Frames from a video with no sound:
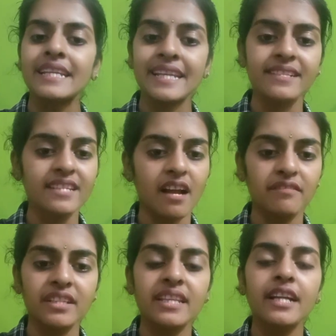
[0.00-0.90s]
నెక్స్ట్
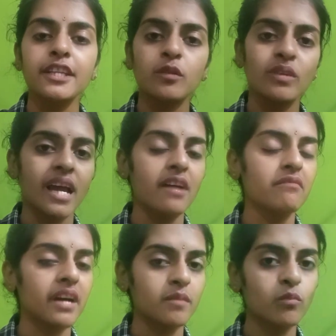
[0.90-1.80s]
ఆఫ్టర్ దాట్ యూ విల్ హ్యావ్
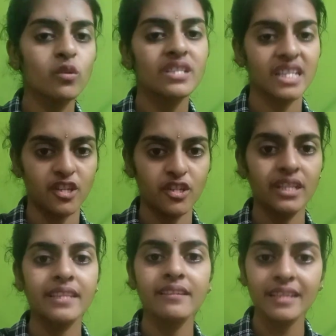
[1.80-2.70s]
వన్ మోర్
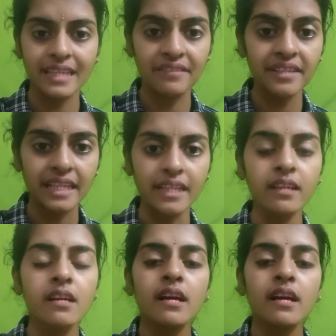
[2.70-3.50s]
సెషన్ ఇన్ ద ఈవినింగ్